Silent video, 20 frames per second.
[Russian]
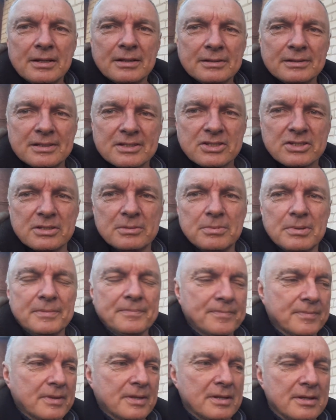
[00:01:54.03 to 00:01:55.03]
Ташиба.
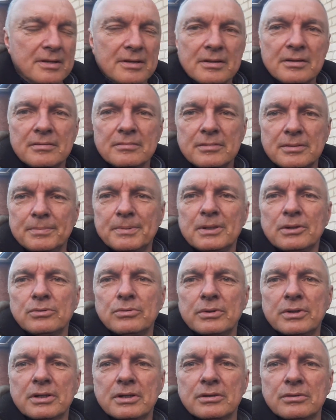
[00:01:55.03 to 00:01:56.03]

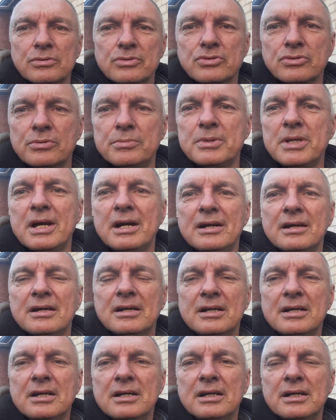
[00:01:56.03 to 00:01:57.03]
Неплохой, хороший. У меня
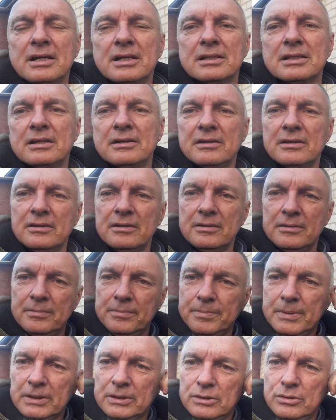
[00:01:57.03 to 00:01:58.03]
это э,
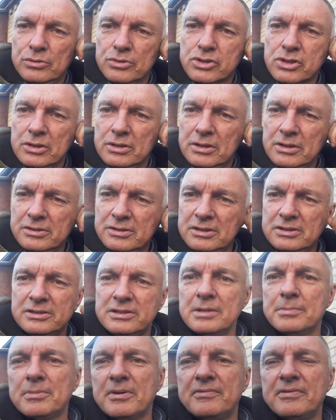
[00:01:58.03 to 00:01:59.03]
подключена
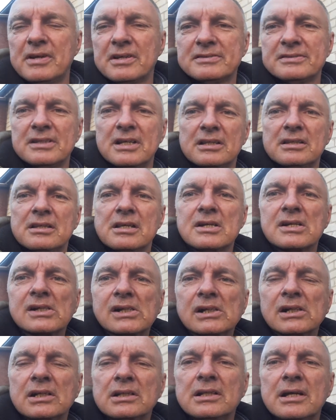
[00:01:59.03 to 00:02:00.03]
система Viasat.
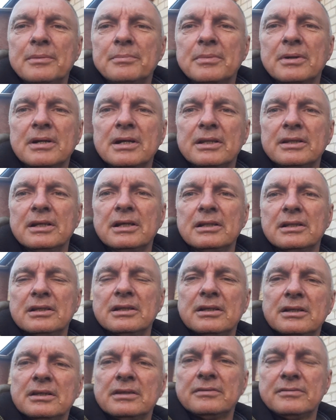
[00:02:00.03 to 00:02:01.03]
Там
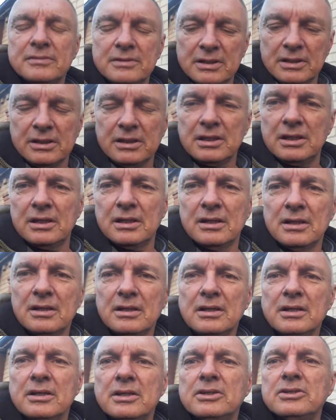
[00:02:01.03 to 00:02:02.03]
каналы всякие
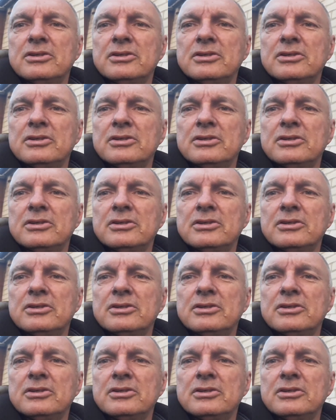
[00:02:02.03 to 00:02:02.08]
и